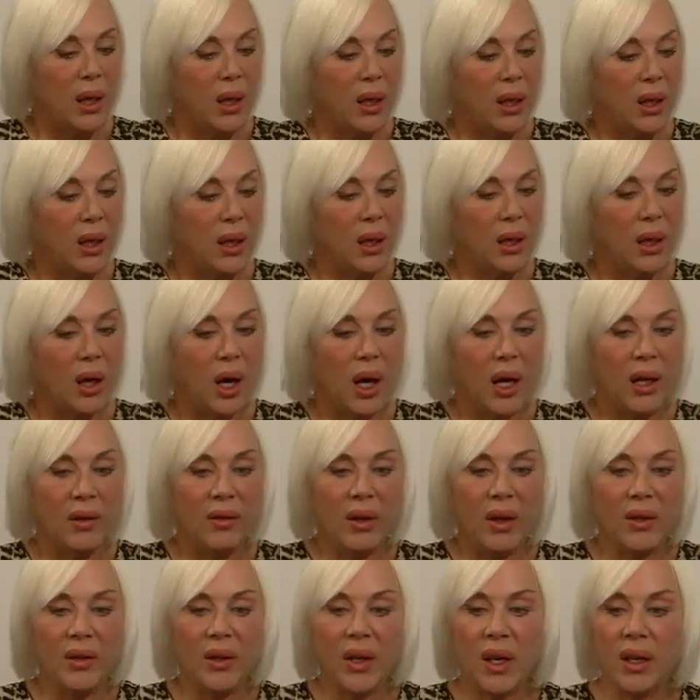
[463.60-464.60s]
e,
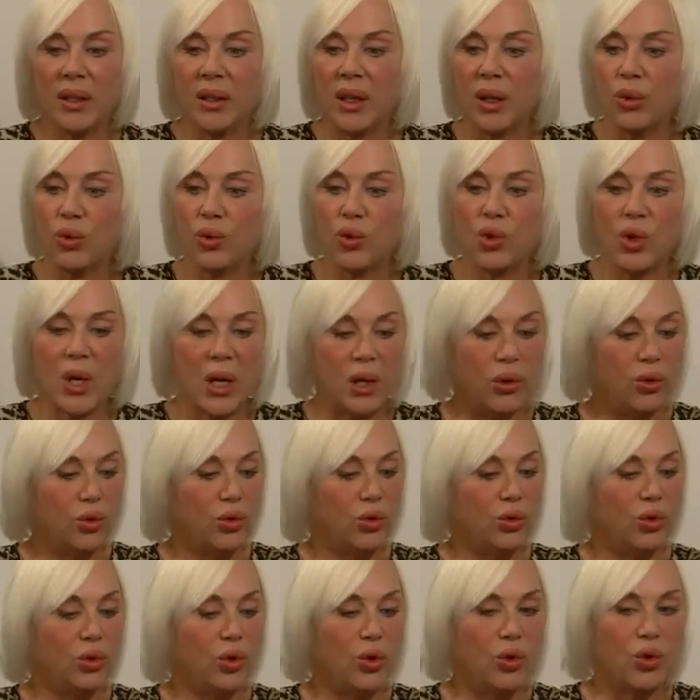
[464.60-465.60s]
hayvanlardan uzak
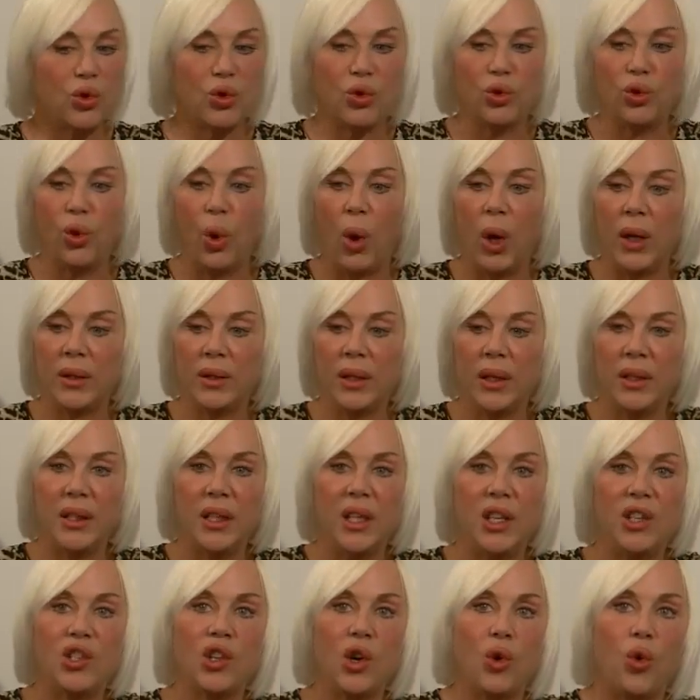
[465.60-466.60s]
tutuyoruz, doğadan
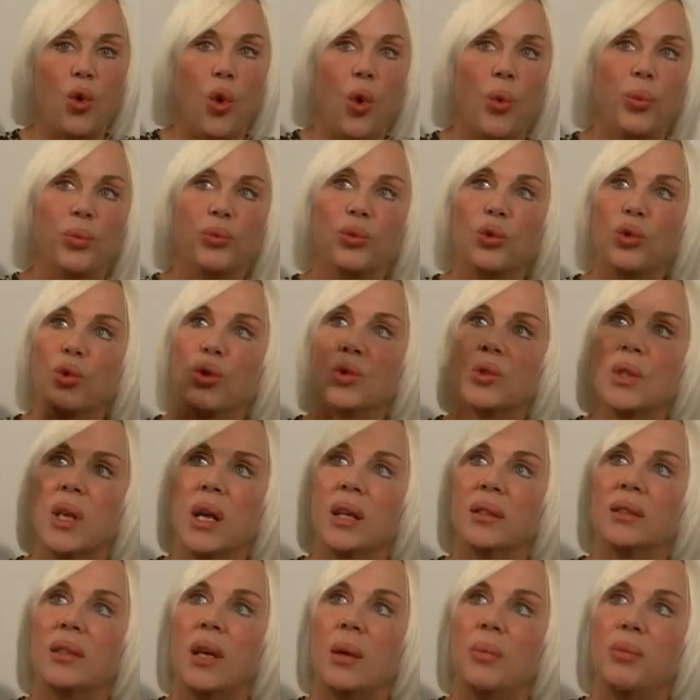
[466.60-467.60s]
iyice koptuk,
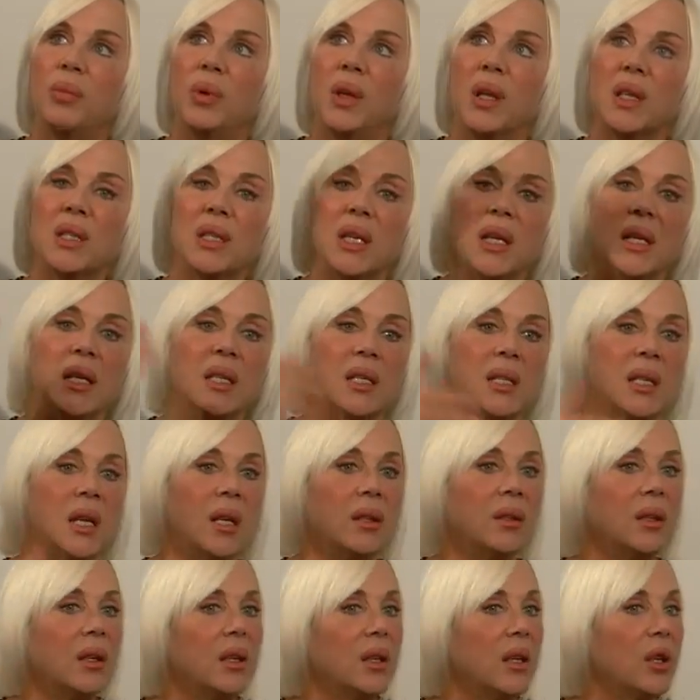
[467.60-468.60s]
zaten plaza
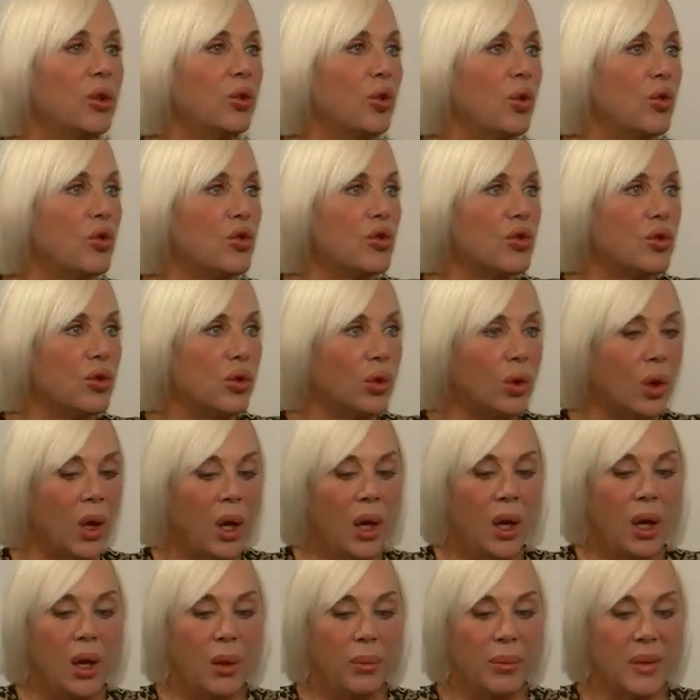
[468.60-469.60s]
insanlarına dönüştük.
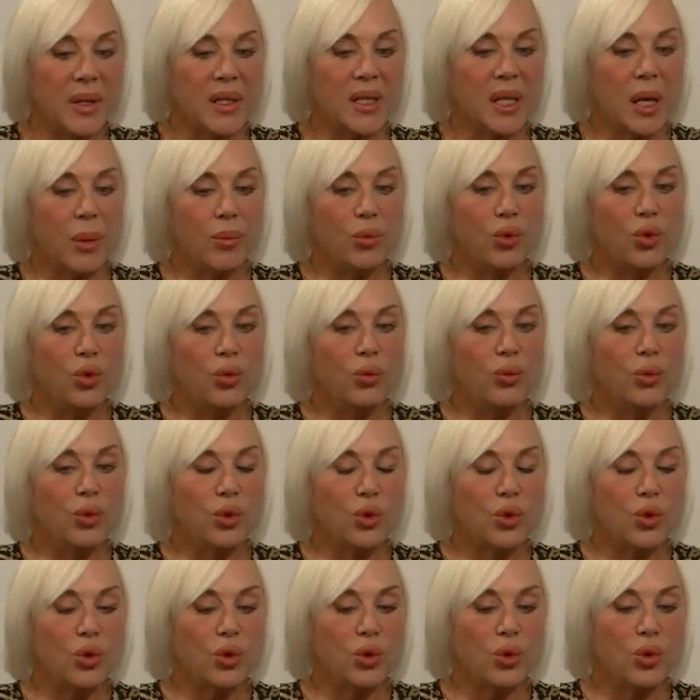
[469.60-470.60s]
Mesela bu
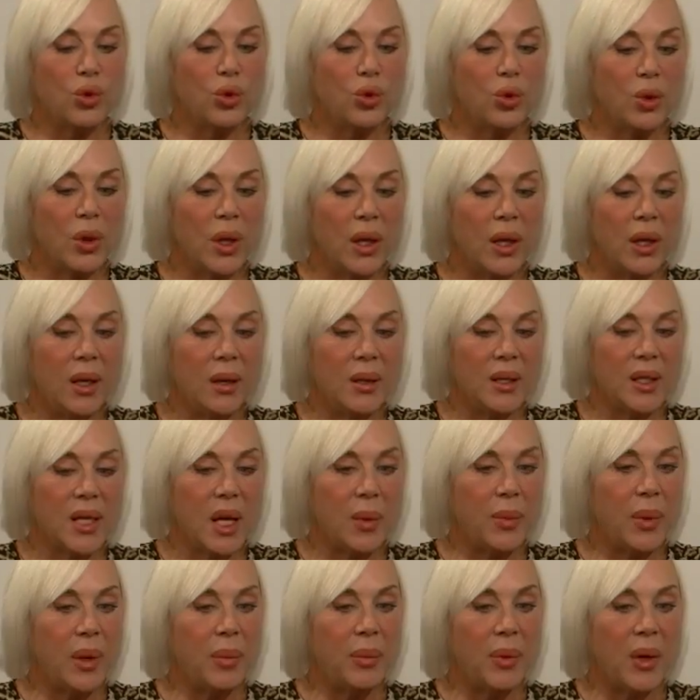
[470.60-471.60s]
mutsuzluğun e,
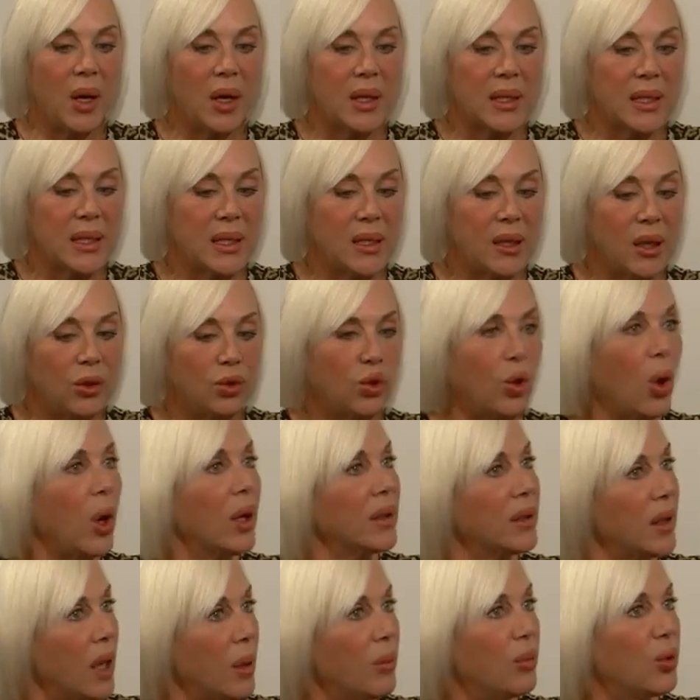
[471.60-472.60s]
sebebi aslında
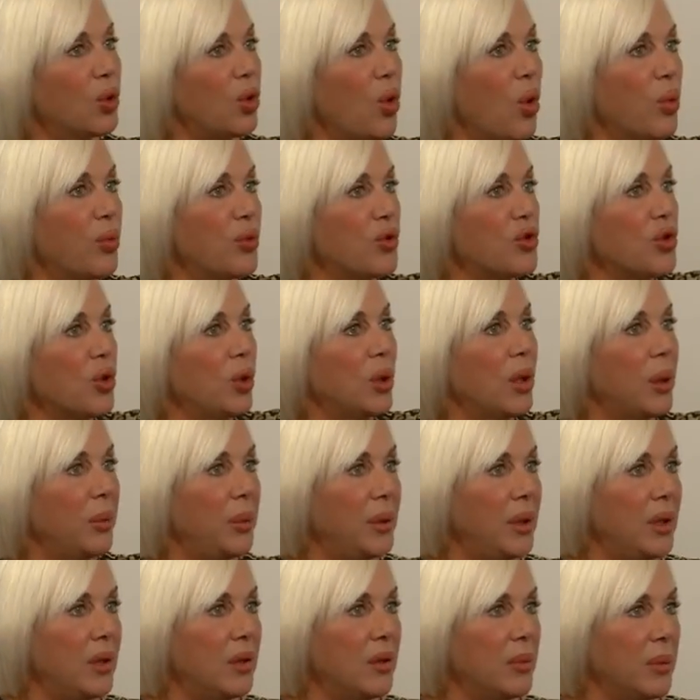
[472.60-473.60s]
doğadan bu kopuş
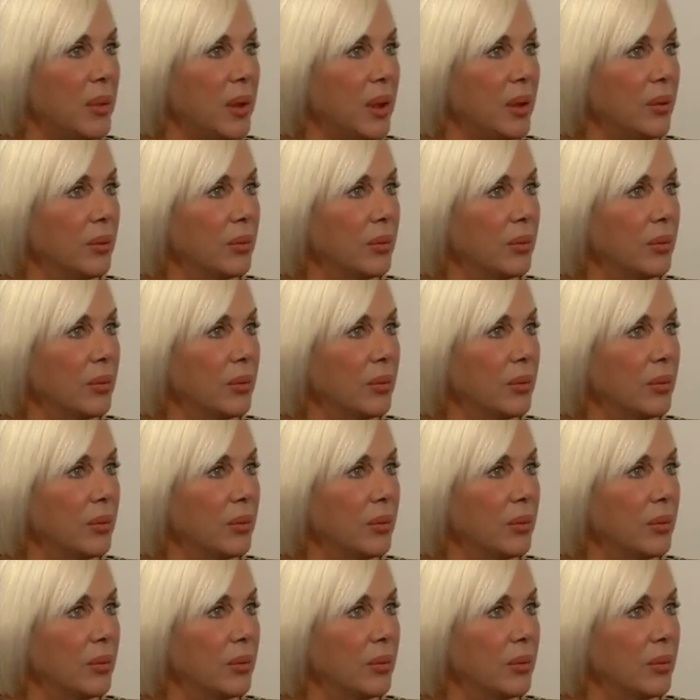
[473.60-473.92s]
olabilir mi?